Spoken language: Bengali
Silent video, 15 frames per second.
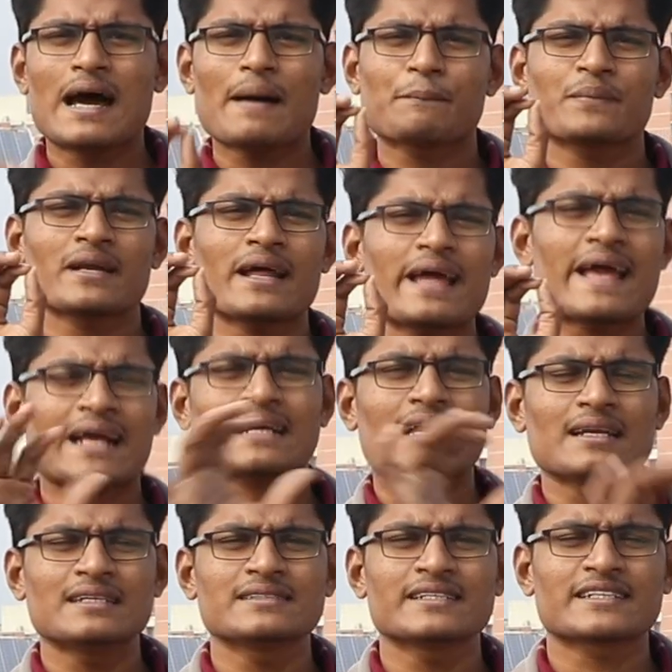আপনারা
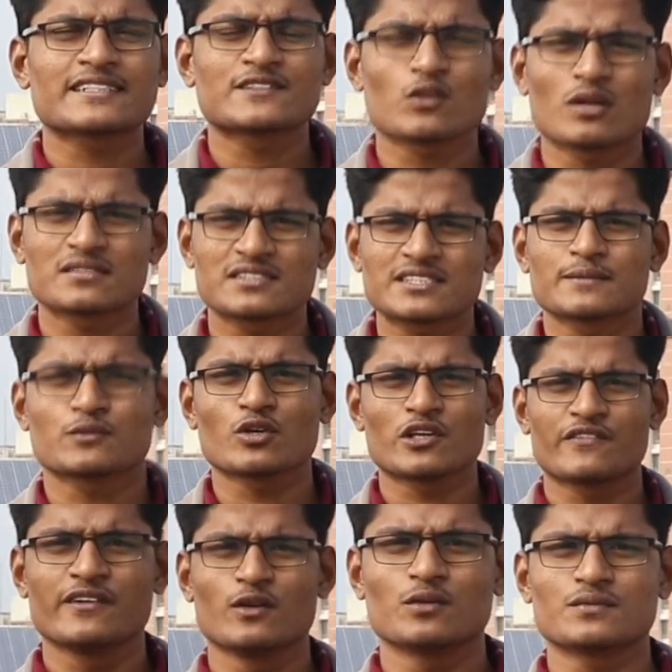এককালীন একটি সোলার সিস্টেম করে
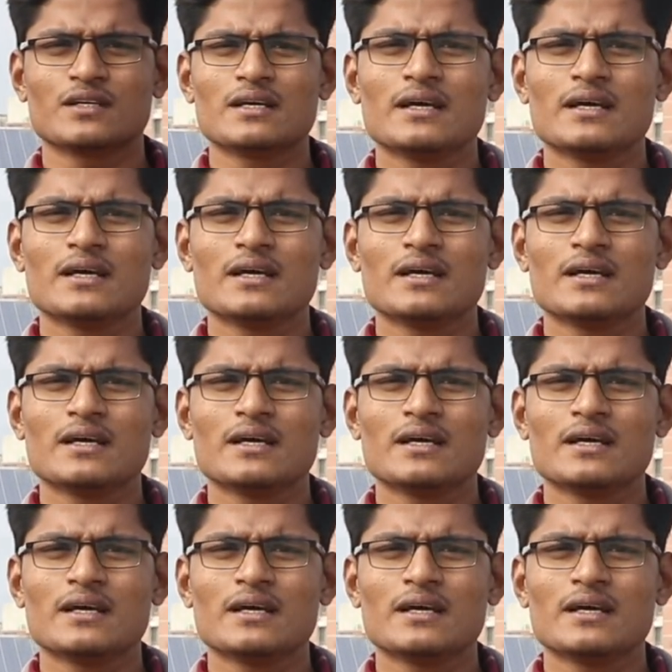ফেলুন